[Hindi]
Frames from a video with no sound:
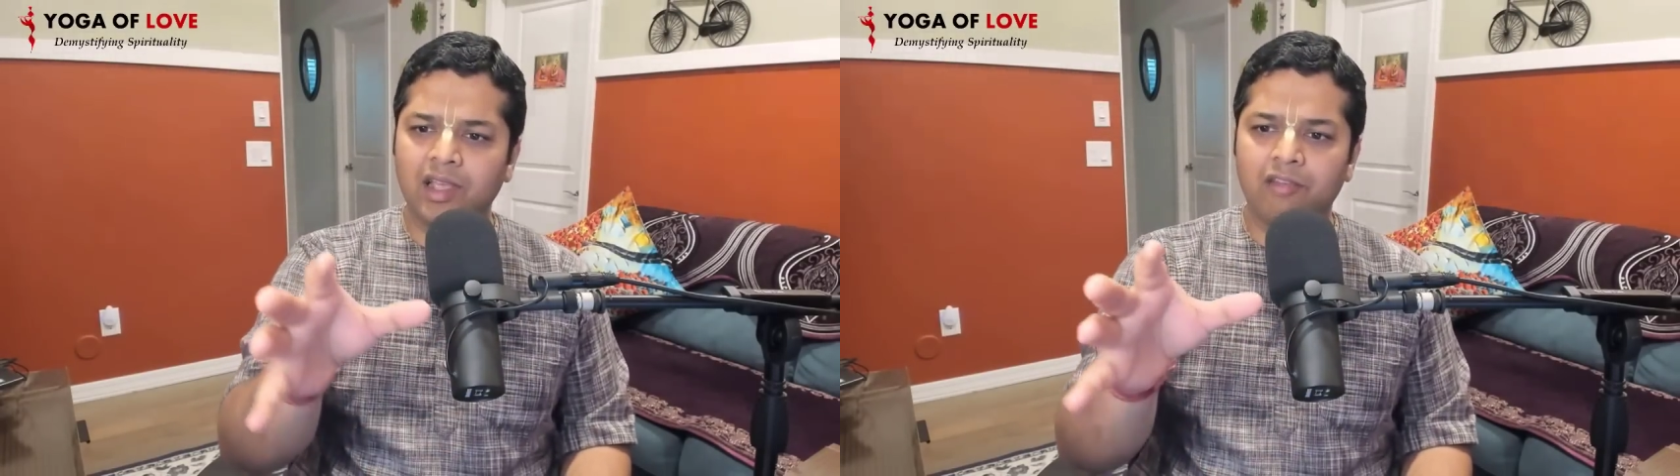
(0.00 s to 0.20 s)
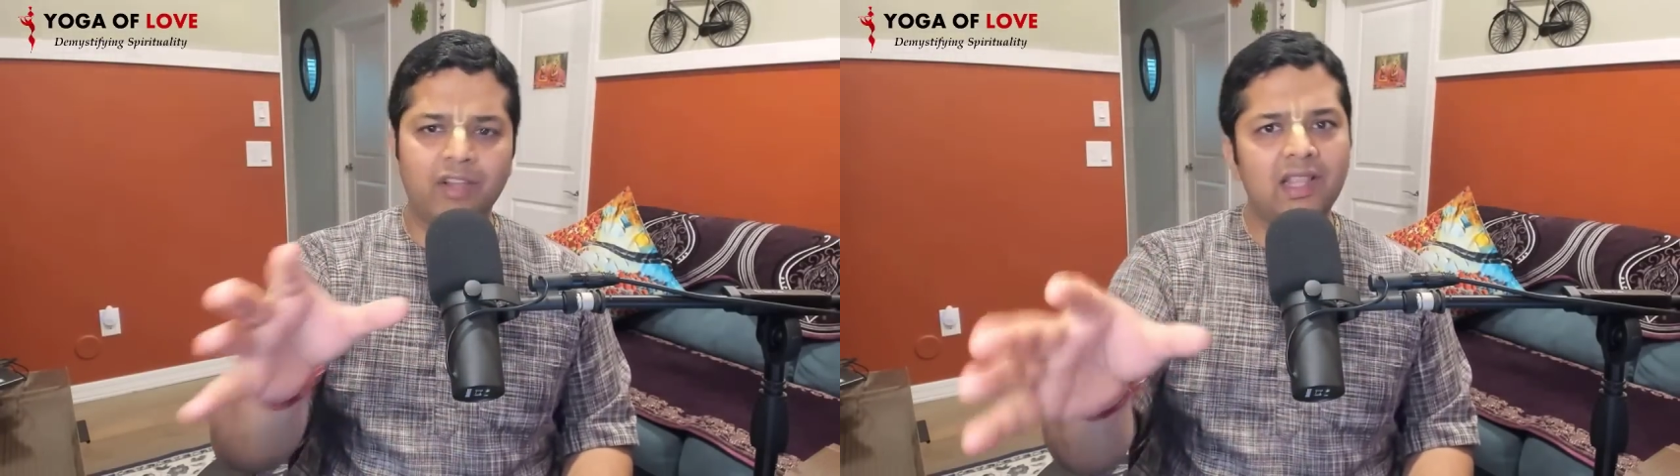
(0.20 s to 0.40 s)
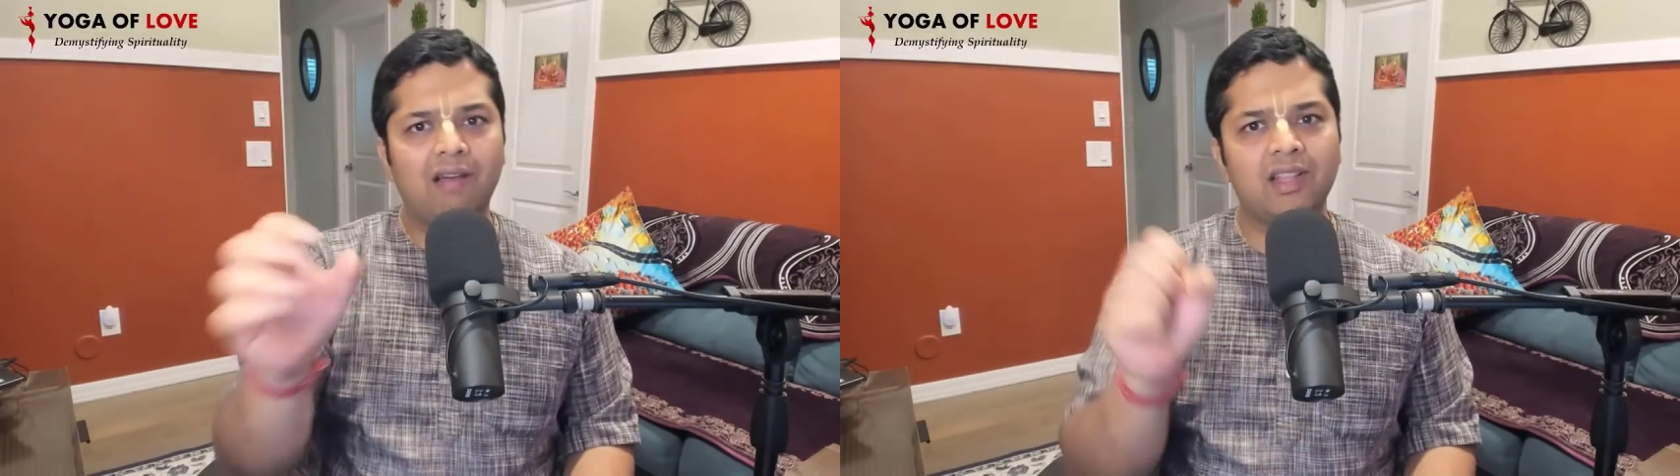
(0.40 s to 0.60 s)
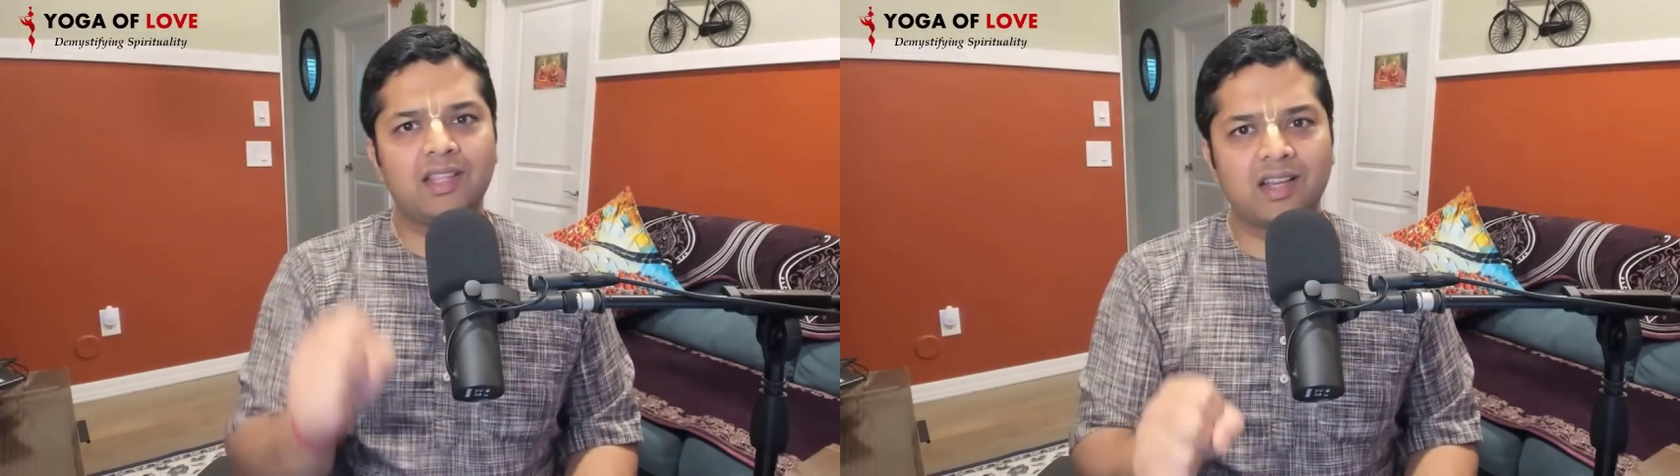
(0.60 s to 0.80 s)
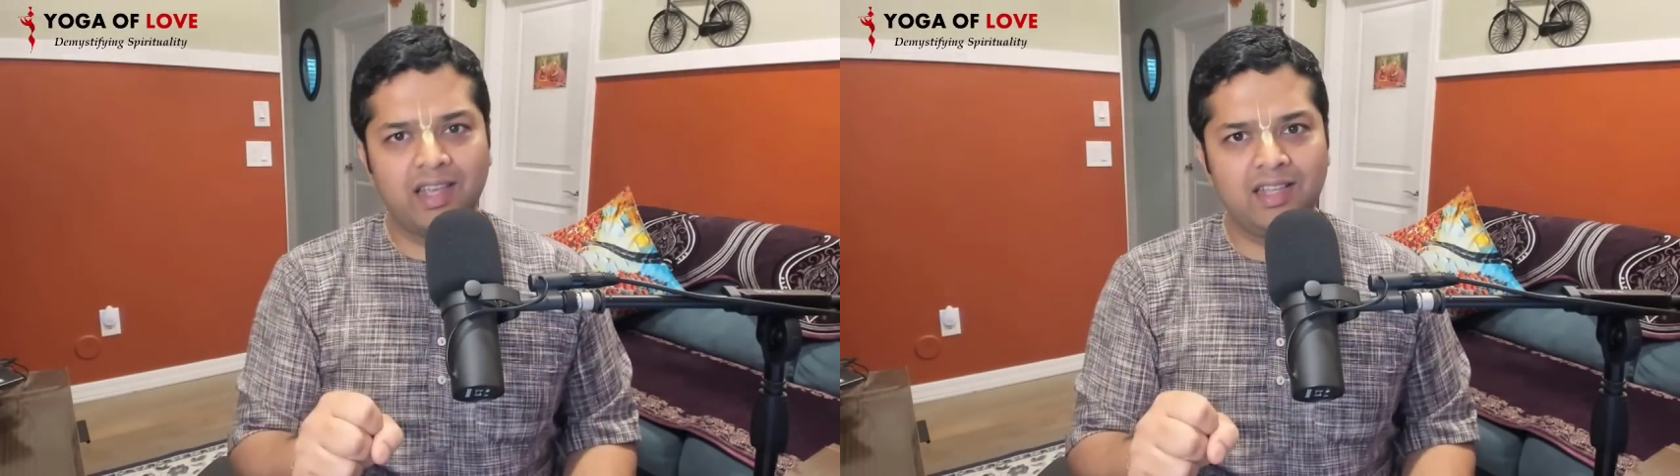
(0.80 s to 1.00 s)
वृंदावन
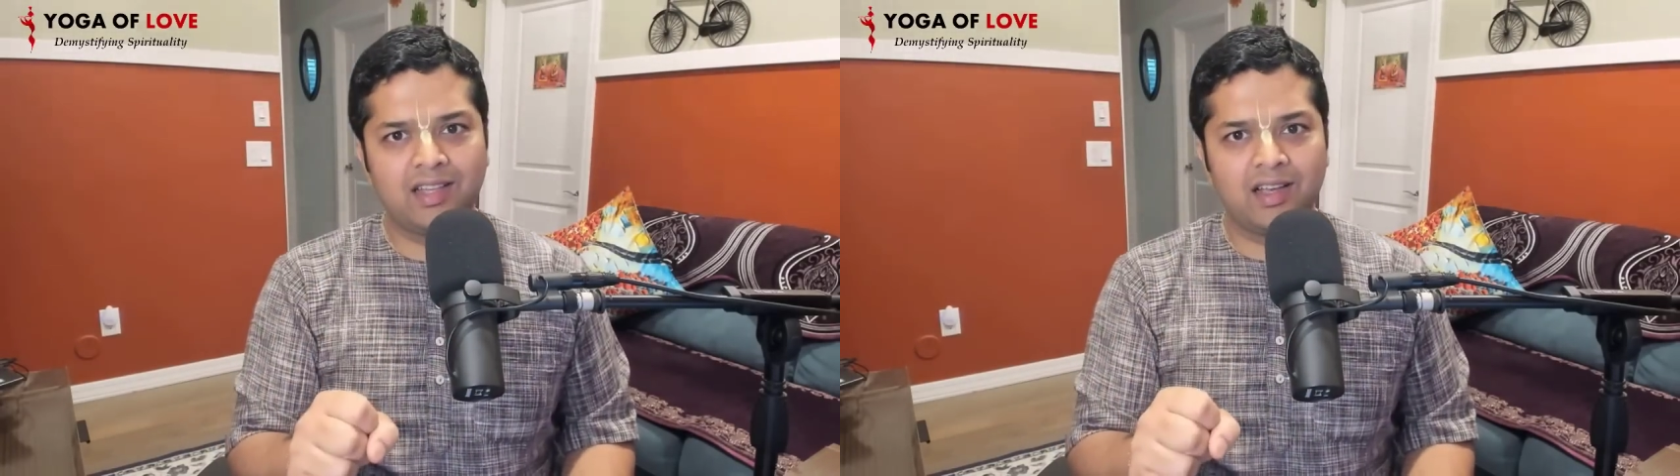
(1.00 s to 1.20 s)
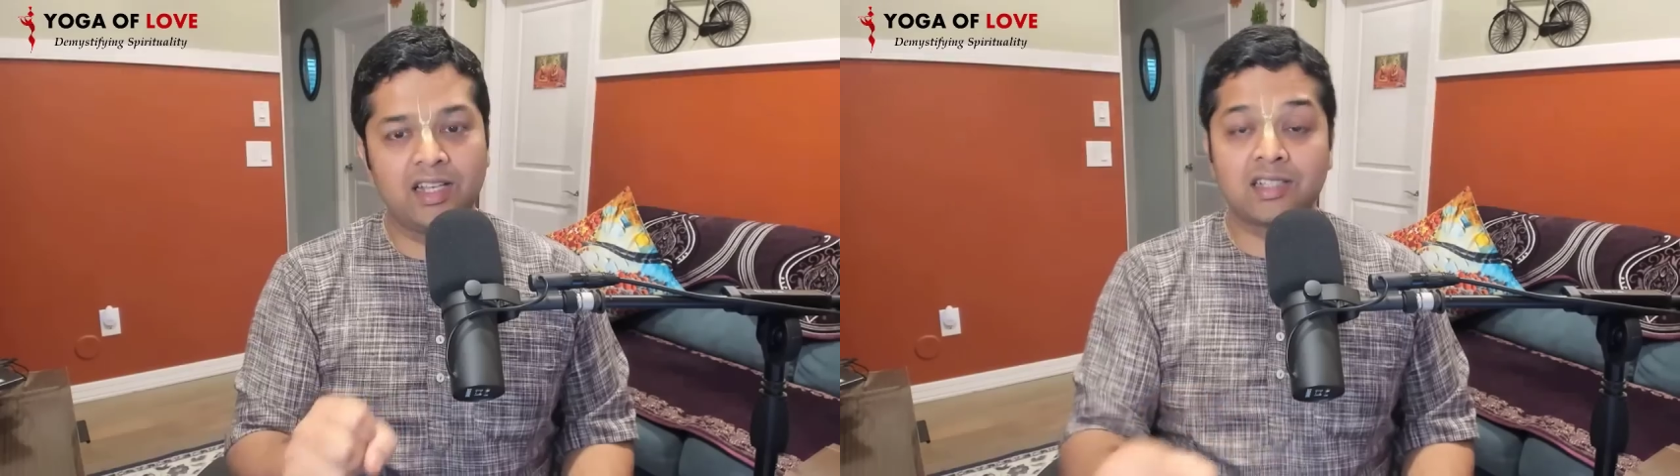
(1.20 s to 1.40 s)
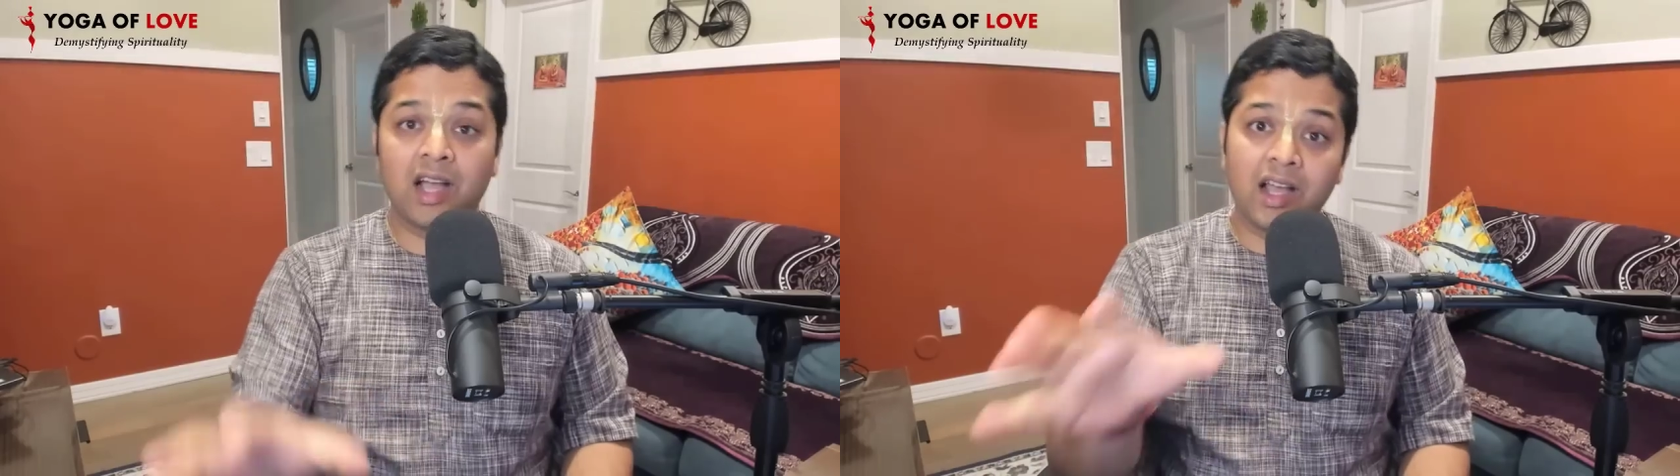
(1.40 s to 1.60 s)
तक नहीं था इसका